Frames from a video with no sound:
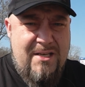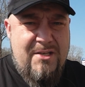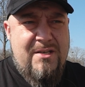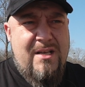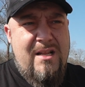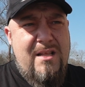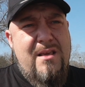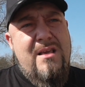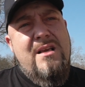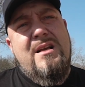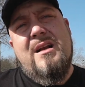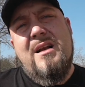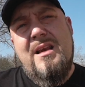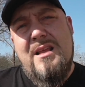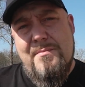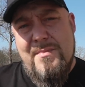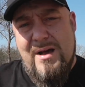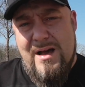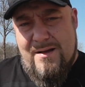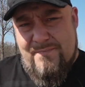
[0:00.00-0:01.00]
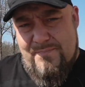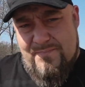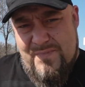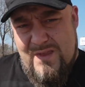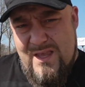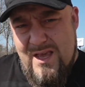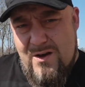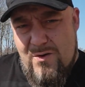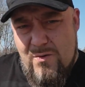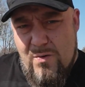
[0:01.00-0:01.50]
Jeżeli klima
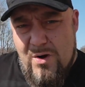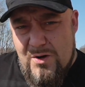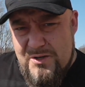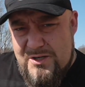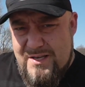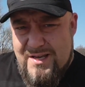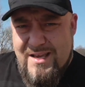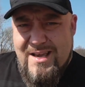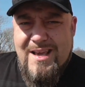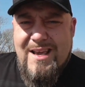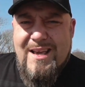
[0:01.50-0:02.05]
nie chłodzi,